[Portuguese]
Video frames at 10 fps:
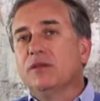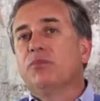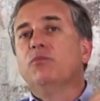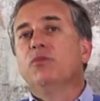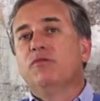
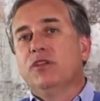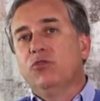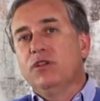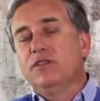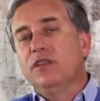por um
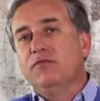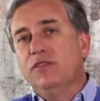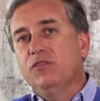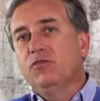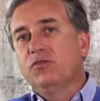provedor de
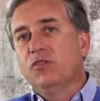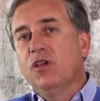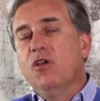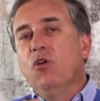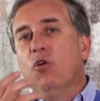serviços,
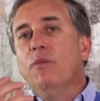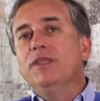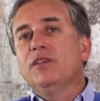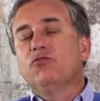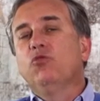uma
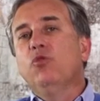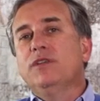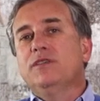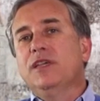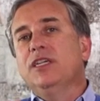das
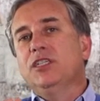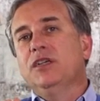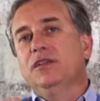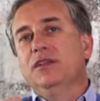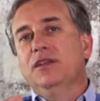duas
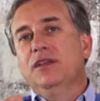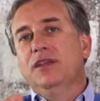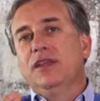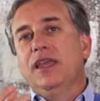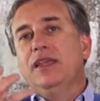seja
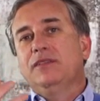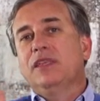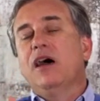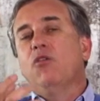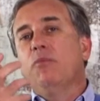quem
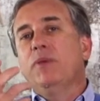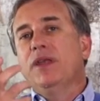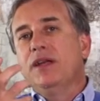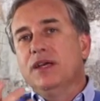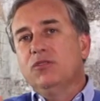está
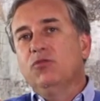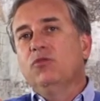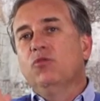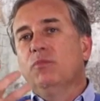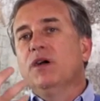operando
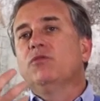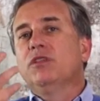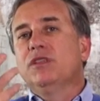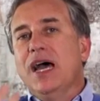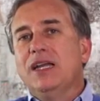o banco
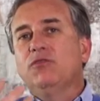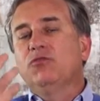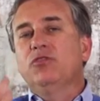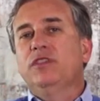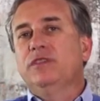de dados
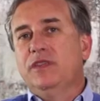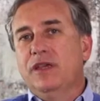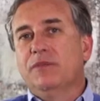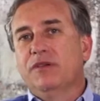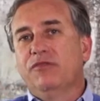do
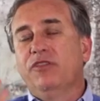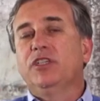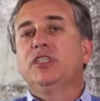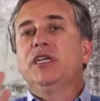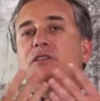sistema,
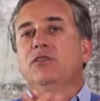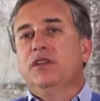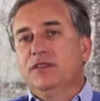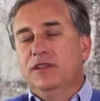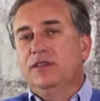fechando a
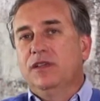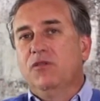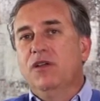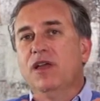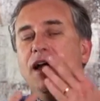
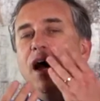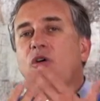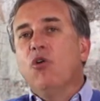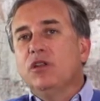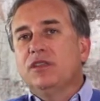transação. A
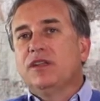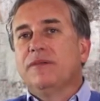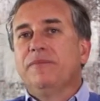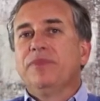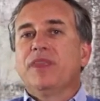outra,
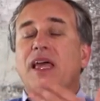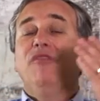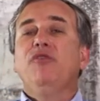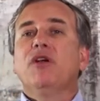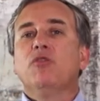ela
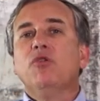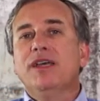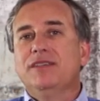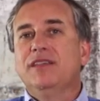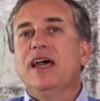fica como
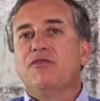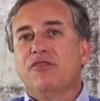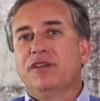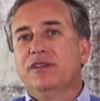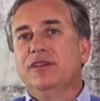
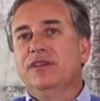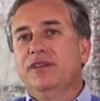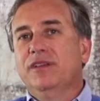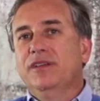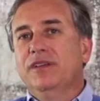reserva.
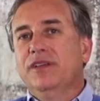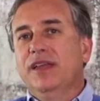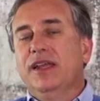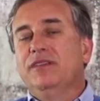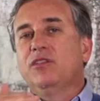
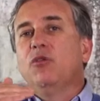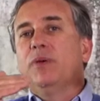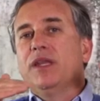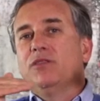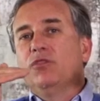Eles
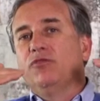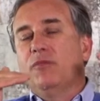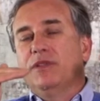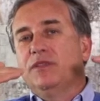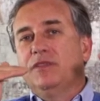operando de
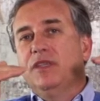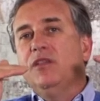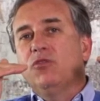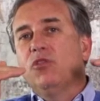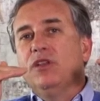forma
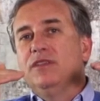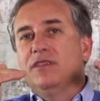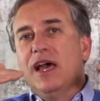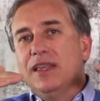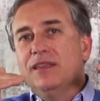
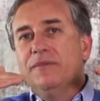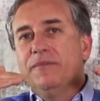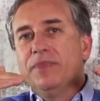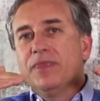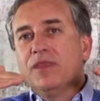sincronizada,
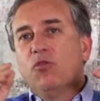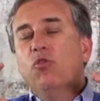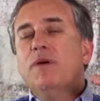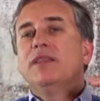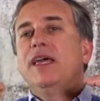
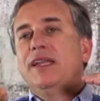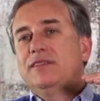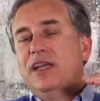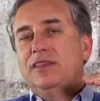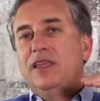uma delas
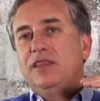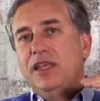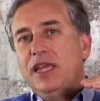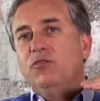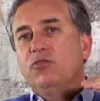está
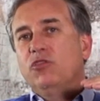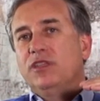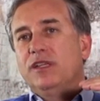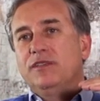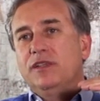atendendo a sua
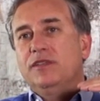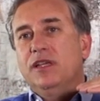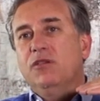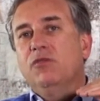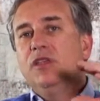
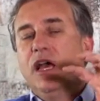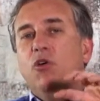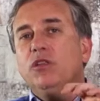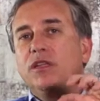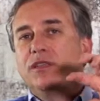transação e a
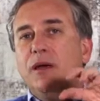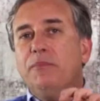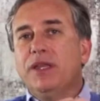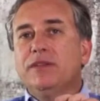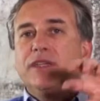outra está
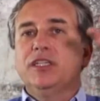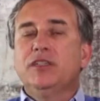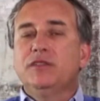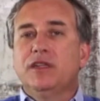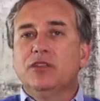apenas
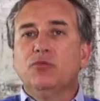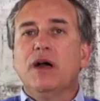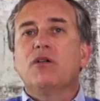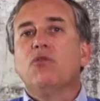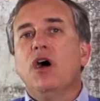registrando
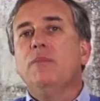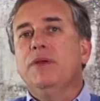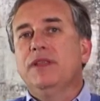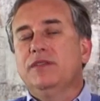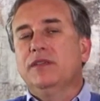uma
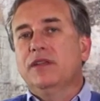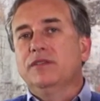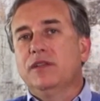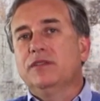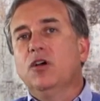cópia dessa
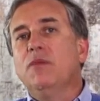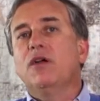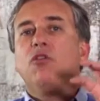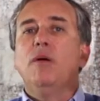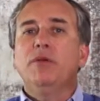transação, uma
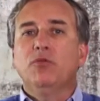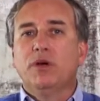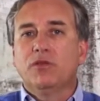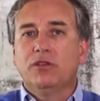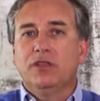cópia do
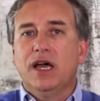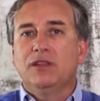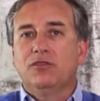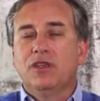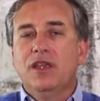banco de dados.